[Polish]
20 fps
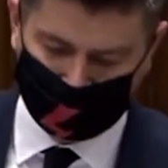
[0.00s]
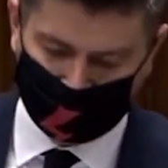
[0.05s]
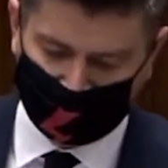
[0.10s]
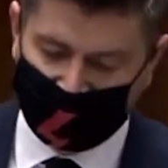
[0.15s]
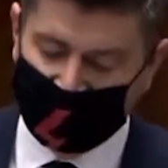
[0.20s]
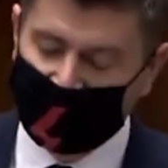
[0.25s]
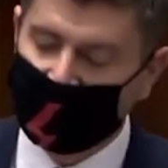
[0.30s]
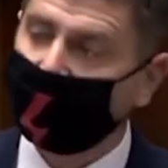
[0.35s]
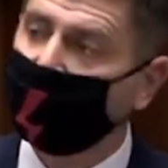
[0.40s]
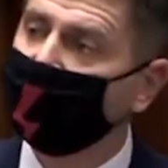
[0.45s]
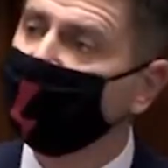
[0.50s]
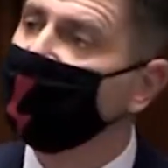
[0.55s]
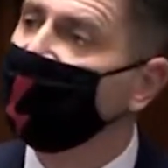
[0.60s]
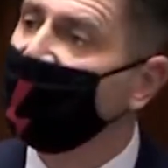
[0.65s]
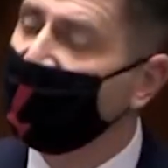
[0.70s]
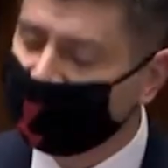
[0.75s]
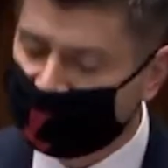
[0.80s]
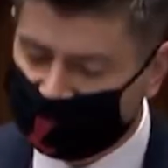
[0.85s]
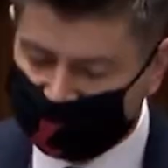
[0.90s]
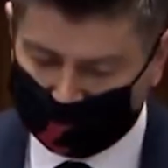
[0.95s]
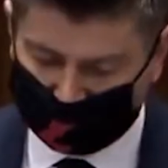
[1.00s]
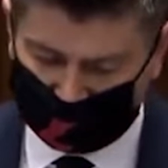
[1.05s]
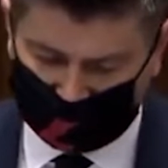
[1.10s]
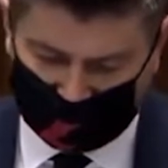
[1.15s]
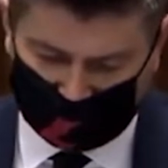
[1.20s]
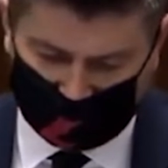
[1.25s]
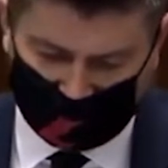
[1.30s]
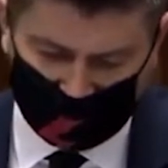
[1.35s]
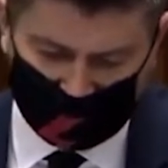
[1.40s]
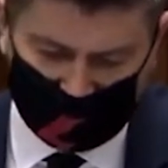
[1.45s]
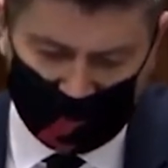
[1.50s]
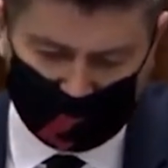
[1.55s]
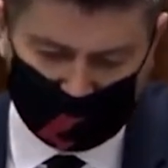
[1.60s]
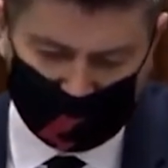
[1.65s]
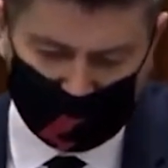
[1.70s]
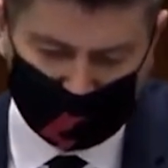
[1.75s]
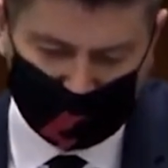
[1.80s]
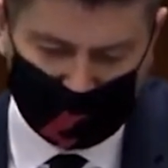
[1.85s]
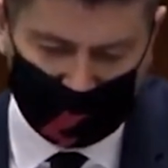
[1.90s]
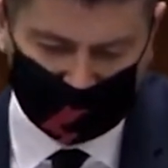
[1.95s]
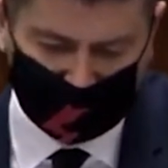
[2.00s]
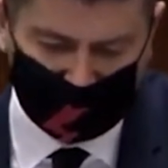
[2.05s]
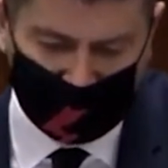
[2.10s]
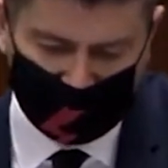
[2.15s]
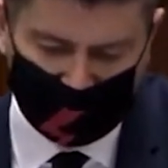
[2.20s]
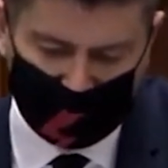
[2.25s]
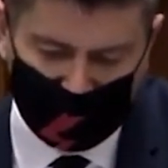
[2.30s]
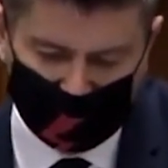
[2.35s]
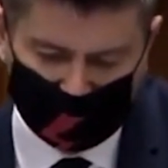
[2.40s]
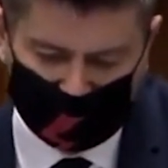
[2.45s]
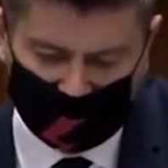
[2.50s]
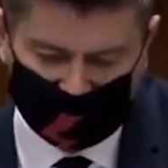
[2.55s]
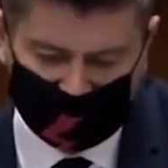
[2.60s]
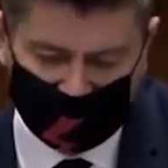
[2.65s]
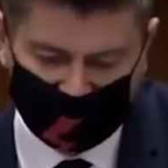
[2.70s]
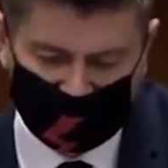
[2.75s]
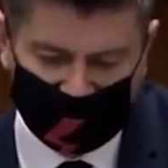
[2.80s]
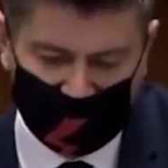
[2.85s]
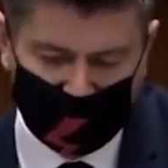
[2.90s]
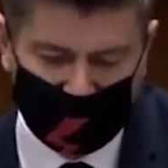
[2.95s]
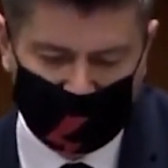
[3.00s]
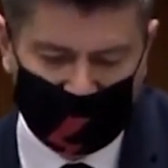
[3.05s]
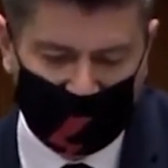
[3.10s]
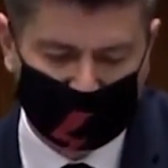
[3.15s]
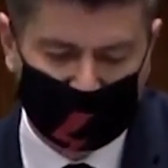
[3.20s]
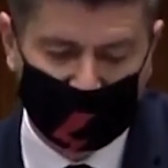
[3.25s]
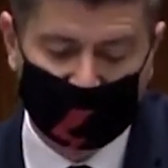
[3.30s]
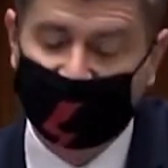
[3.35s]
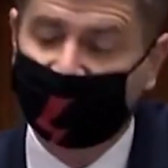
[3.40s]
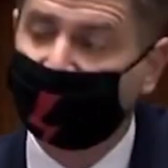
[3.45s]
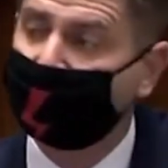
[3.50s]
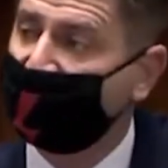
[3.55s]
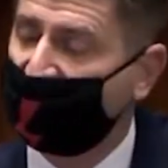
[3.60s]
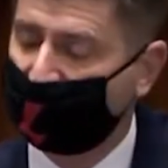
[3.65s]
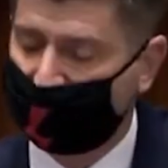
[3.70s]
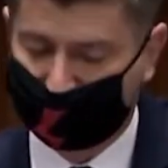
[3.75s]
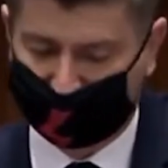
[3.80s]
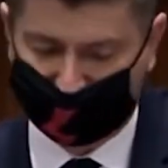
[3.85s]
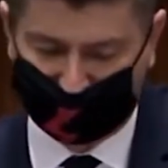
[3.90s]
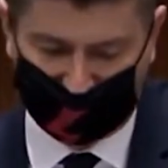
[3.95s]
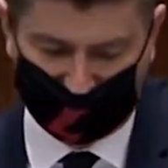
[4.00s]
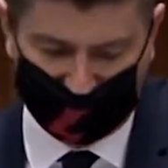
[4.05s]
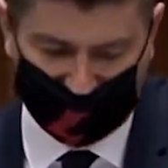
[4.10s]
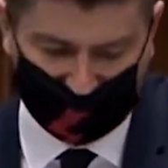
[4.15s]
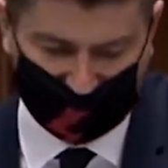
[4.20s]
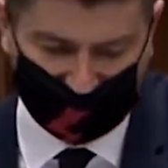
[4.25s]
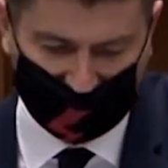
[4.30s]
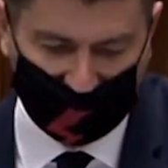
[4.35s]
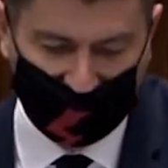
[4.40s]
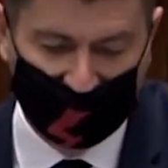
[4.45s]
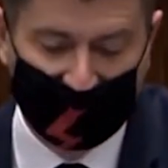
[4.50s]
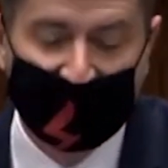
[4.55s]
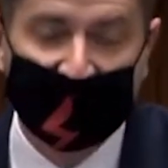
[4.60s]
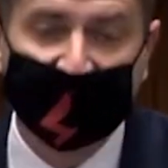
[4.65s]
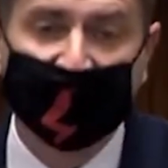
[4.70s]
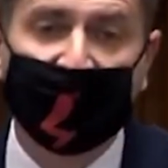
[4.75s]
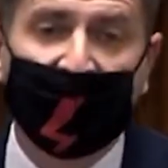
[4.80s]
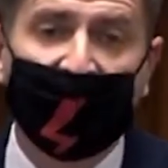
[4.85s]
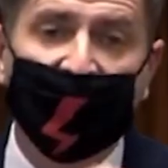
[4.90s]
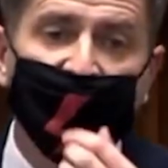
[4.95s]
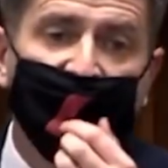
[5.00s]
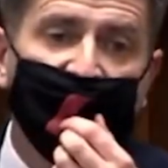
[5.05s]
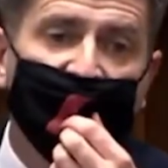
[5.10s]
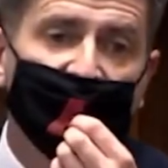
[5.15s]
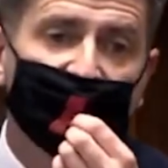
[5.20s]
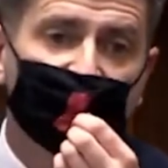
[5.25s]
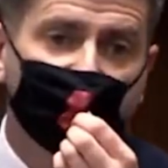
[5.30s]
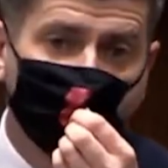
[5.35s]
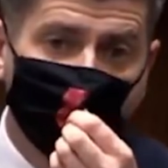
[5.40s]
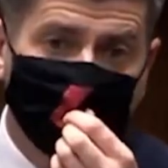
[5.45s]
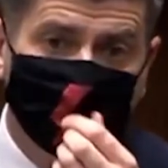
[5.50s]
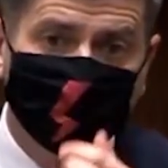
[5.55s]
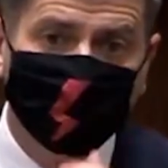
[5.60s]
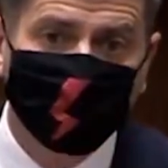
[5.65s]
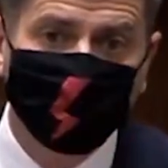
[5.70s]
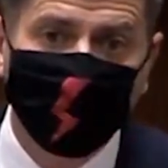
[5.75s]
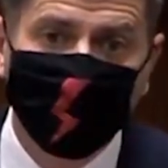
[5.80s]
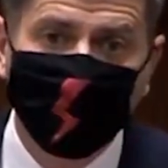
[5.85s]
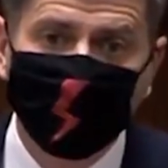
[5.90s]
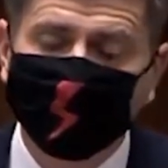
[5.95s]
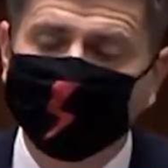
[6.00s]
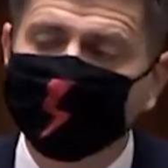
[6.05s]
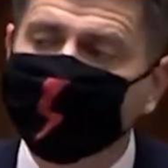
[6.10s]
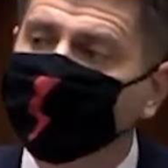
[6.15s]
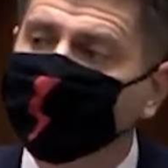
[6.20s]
Od lat sukcesywnie prokuratura włącza się w działania przeciw prawom człowieka, tańczy tak, jak